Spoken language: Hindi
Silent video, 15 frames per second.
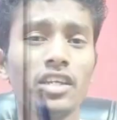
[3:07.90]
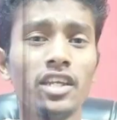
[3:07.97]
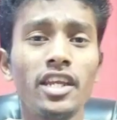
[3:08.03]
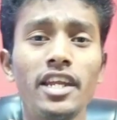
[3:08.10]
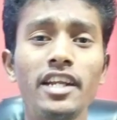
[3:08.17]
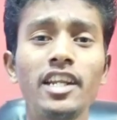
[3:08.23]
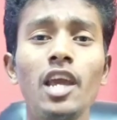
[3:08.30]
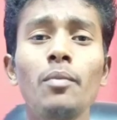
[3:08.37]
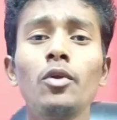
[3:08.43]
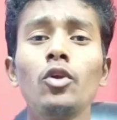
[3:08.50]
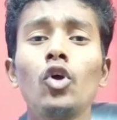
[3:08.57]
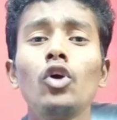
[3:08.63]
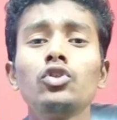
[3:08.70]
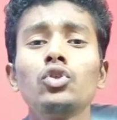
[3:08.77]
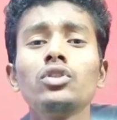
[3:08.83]
तक ये इंडिया में
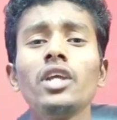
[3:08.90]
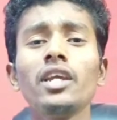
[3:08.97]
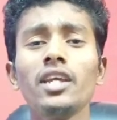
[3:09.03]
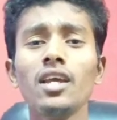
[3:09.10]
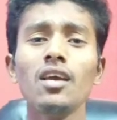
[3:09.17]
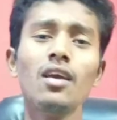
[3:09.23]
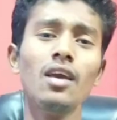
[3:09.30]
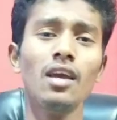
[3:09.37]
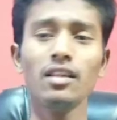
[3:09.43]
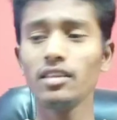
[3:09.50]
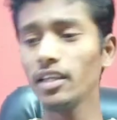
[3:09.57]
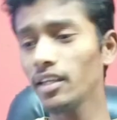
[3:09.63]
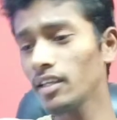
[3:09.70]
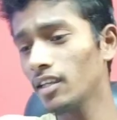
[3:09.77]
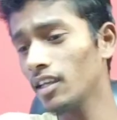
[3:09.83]
लॉन्च हो जाएंगे
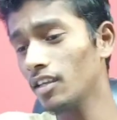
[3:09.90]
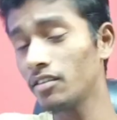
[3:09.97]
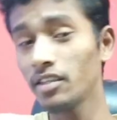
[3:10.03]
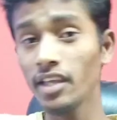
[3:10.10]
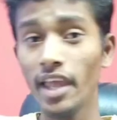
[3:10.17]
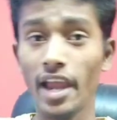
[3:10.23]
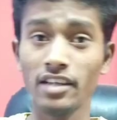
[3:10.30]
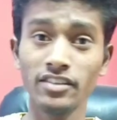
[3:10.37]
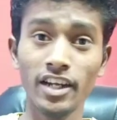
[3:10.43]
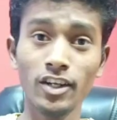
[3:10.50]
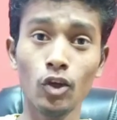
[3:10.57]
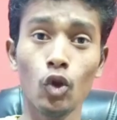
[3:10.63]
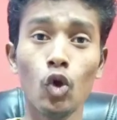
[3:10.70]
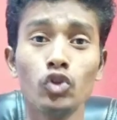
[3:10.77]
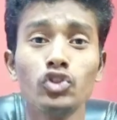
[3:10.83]
देखेंगे इसकी
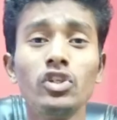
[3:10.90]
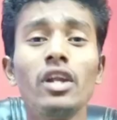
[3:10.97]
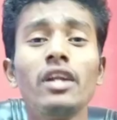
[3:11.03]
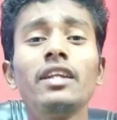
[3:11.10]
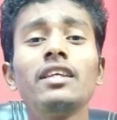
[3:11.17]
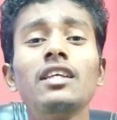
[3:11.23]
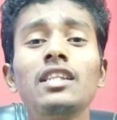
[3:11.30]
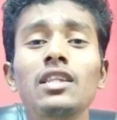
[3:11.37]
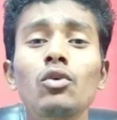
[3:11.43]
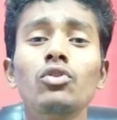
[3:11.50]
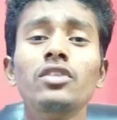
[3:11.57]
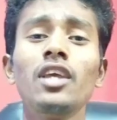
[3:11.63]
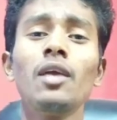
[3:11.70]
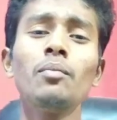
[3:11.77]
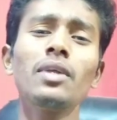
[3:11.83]
एग्जैक्ट लॉन्च डेट कितनी
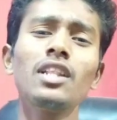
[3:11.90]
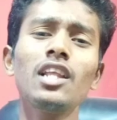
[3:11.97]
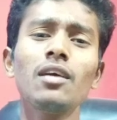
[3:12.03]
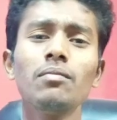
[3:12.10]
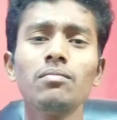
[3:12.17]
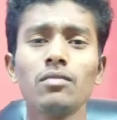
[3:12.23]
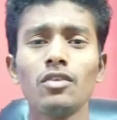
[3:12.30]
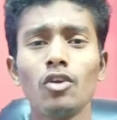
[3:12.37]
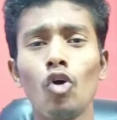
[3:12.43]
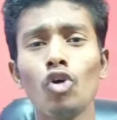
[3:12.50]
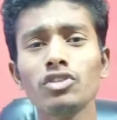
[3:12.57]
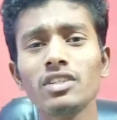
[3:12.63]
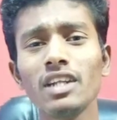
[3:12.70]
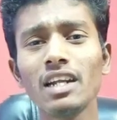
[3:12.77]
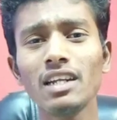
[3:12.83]
होती है मतलब
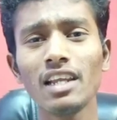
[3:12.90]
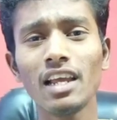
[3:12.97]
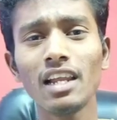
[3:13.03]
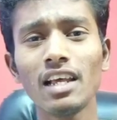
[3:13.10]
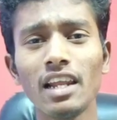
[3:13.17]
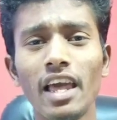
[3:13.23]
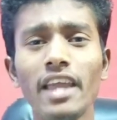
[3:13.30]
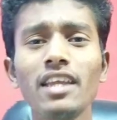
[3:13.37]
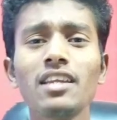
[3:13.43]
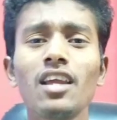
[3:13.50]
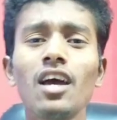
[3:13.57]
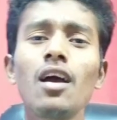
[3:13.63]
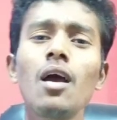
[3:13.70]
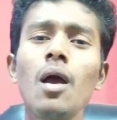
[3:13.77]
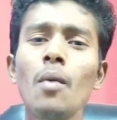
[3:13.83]
लॉन्च डेट निकल कर आएगी
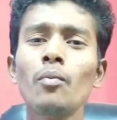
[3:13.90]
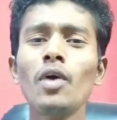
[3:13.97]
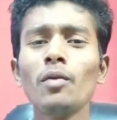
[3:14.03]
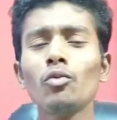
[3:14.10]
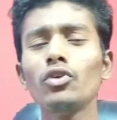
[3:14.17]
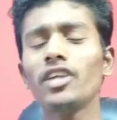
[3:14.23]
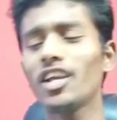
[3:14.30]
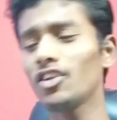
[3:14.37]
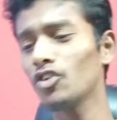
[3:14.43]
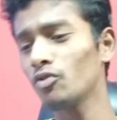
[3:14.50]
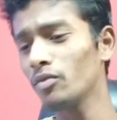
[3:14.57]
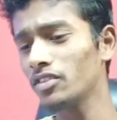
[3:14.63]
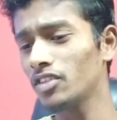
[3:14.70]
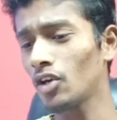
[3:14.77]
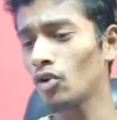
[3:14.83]
ना मैं आपको टेक्निक्स
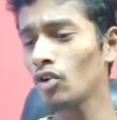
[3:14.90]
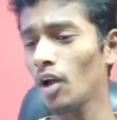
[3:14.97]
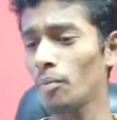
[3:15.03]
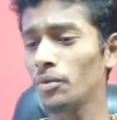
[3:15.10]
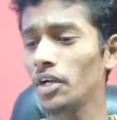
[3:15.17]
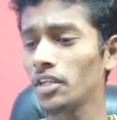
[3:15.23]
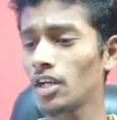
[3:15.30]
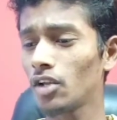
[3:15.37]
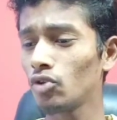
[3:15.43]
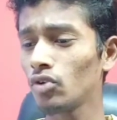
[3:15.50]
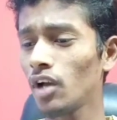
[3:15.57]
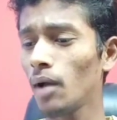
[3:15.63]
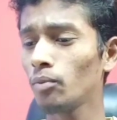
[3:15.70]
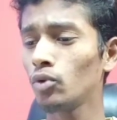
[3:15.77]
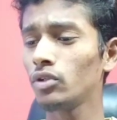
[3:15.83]
में ज़रूर अपडेट कर
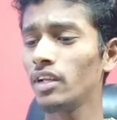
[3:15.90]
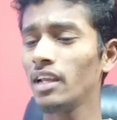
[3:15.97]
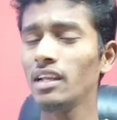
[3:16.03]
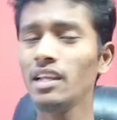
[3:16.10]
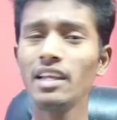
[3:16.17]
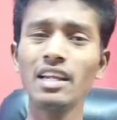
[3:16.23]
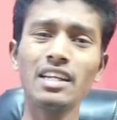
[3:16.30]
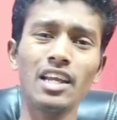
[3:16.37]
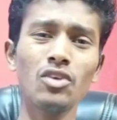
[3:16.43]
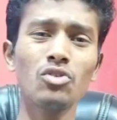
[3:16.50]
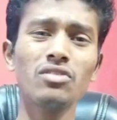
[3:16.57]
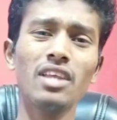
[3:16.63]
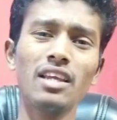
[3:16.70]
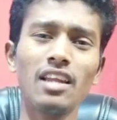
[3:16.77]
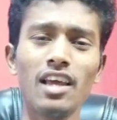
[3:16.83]
दूंगा आपको डेली की
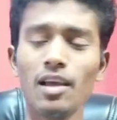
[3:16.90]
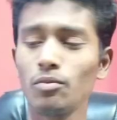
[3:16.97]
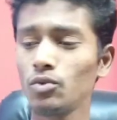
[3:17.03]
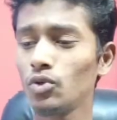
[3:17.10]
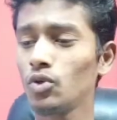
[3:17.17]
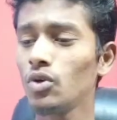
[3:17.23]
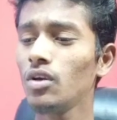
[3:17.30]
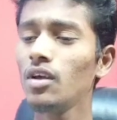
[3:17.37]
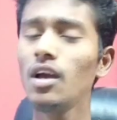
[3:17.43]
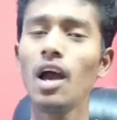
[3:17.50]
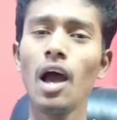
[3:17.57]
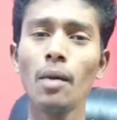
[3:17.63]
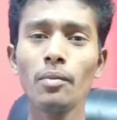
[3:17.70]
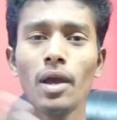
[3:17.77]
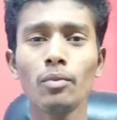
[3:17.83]
टेक्निक्स देखना है आपको
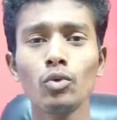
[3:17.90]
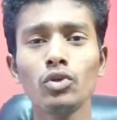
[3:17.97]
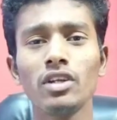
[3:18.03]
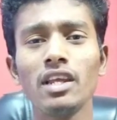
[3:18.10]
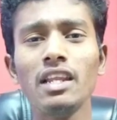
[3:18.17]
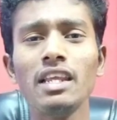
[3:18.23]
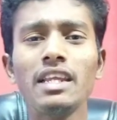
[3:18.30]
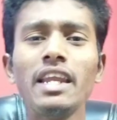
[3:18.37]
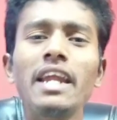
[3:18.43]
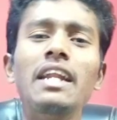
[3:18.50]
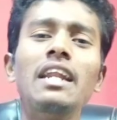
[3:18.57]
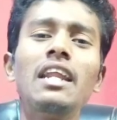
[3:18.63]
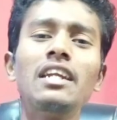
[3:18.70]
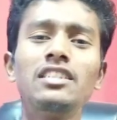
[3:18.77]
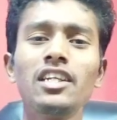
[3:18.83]
मैं आपको डेली की
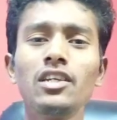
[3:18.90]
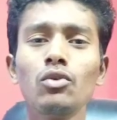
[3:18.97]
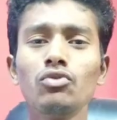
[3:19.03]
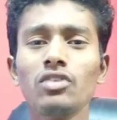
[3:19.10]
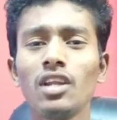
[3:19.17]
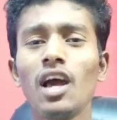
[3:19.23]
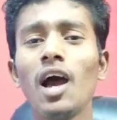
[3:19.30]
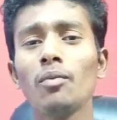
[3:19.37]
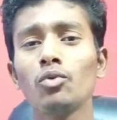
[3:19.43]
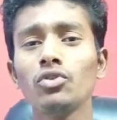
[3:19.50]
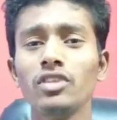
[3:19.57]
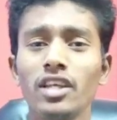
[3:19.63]
इंटरेस्टिंग न्यूज़ है ना आपको